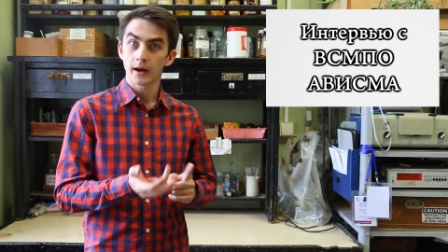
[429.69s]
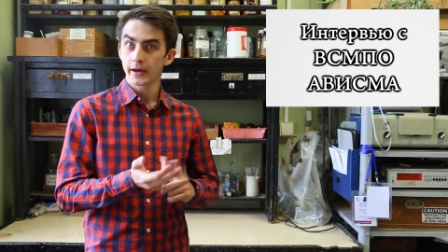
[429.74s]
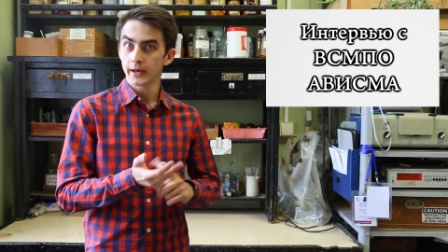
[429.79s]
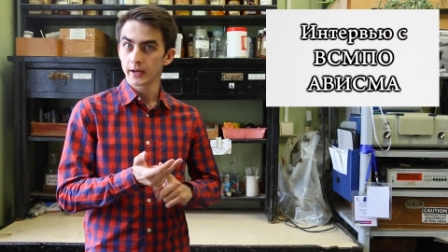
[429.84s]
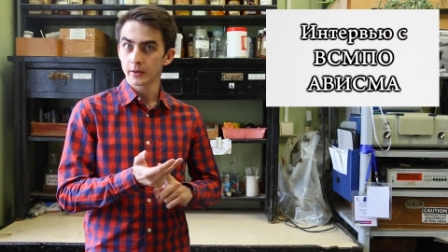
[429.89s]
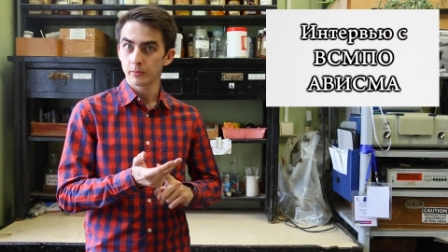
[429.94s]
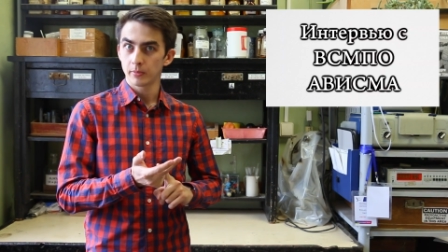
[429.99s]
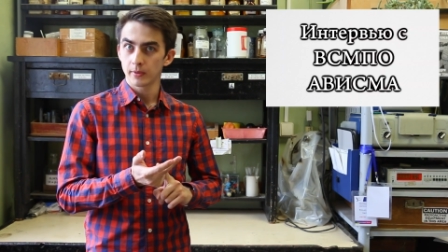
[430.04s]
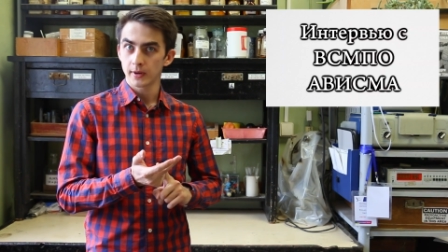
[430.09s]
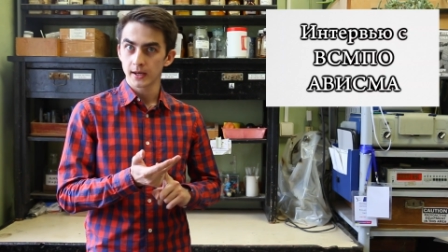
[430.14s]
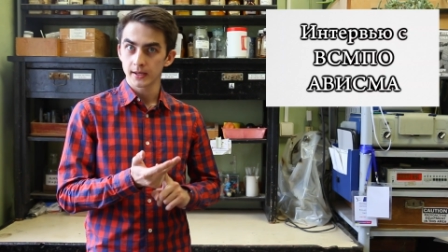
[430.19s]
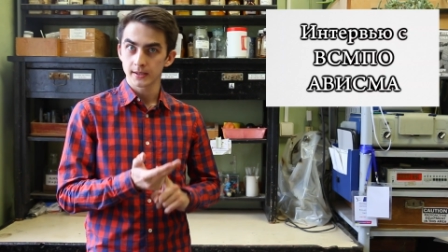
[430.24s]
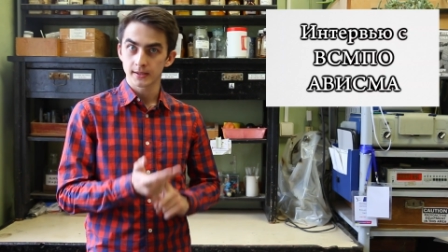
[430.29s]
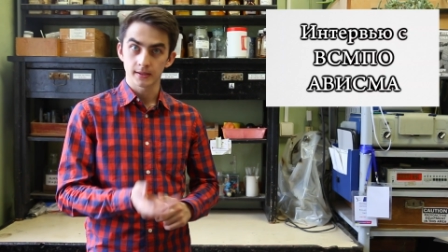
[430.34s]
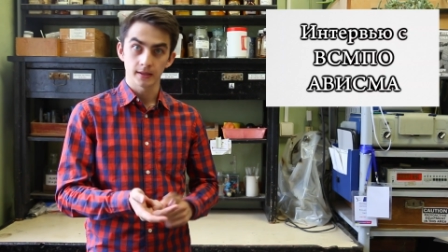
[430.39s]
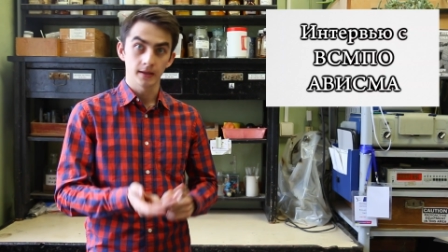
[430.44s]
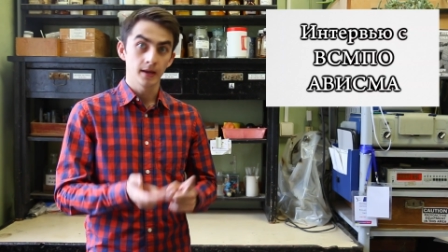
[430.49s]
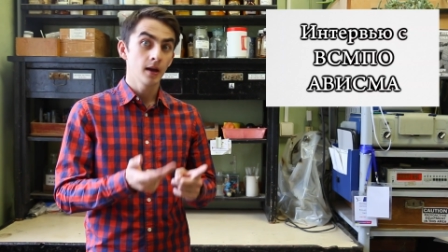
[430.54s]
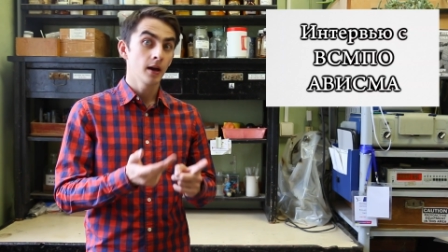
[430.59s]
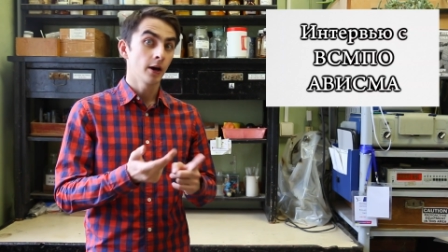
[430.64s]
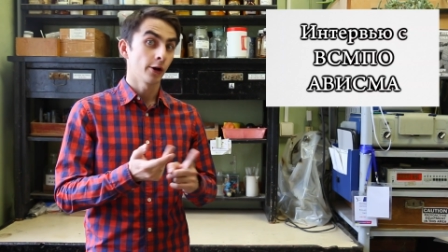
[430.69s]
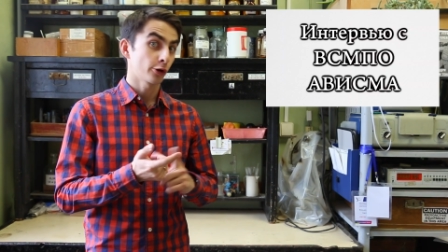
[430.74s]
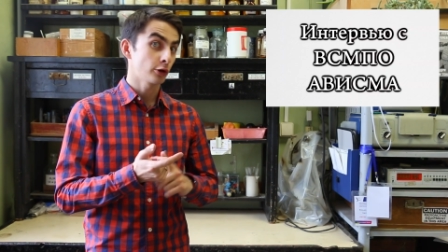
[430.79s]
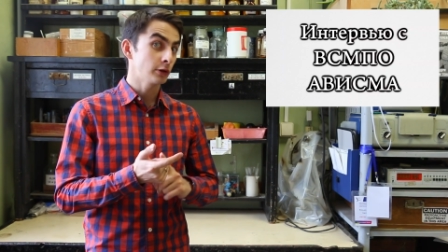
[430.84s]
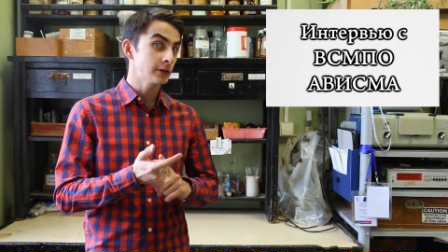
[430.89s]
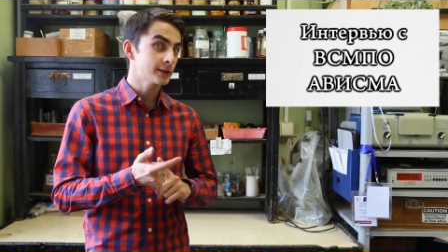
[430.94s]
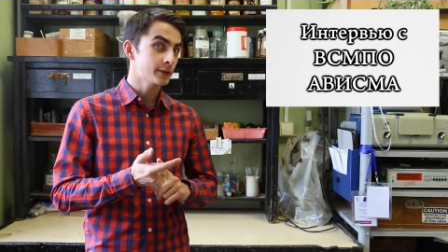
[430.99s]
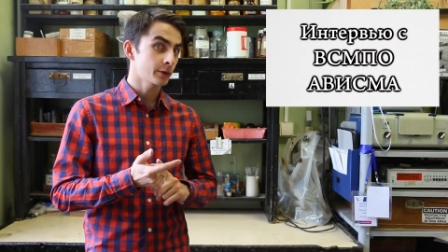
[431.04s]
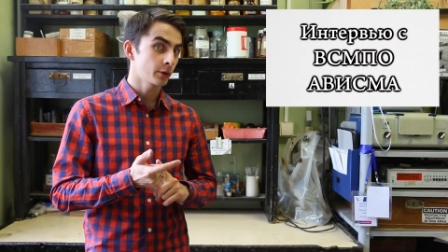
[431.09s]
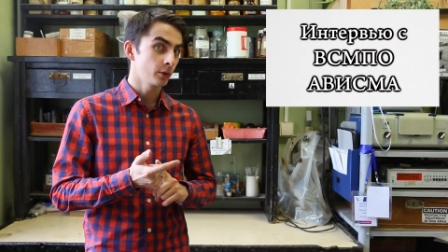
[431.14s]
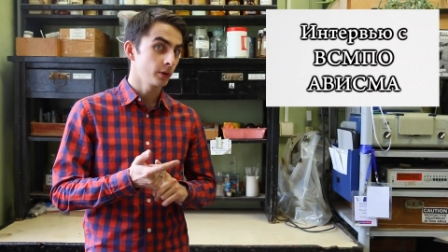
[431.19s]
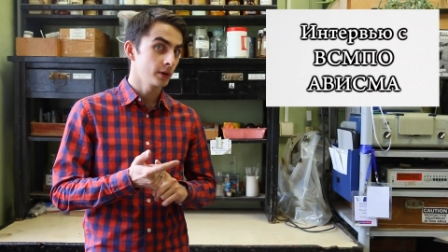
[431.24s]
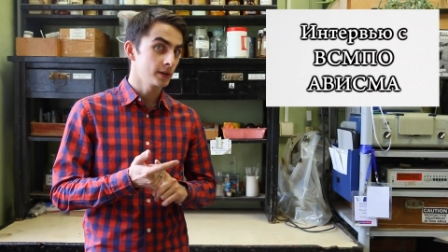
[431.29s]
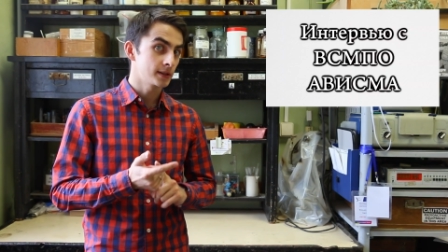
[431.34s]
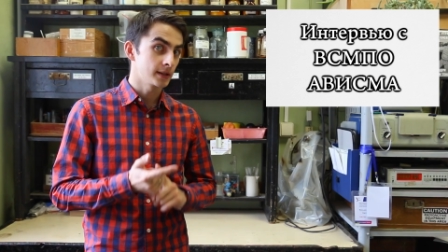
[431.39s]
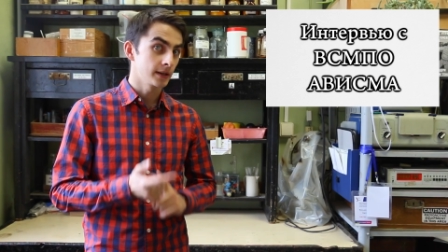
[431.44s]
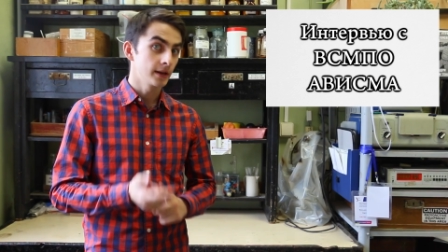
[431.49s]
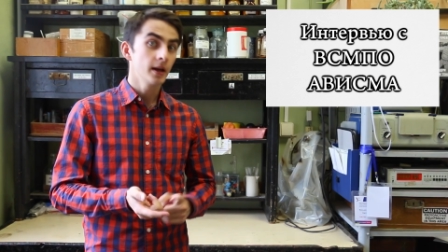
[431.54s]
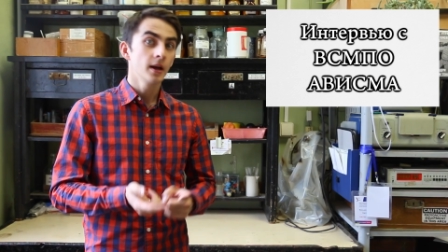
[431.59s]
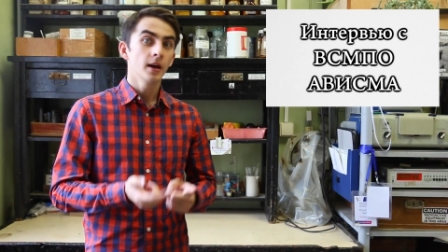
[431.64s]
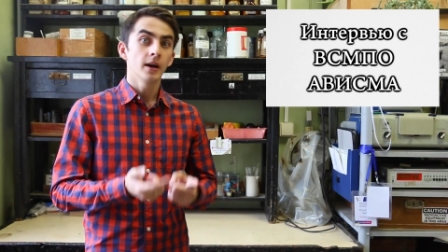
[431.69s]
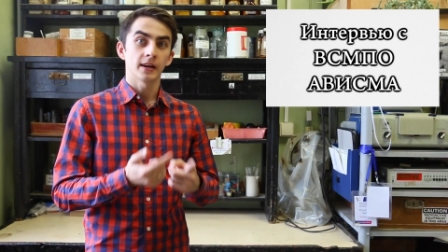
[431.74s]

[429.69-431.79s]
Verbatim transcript: Аэрбасы, Роллс-Ройсы,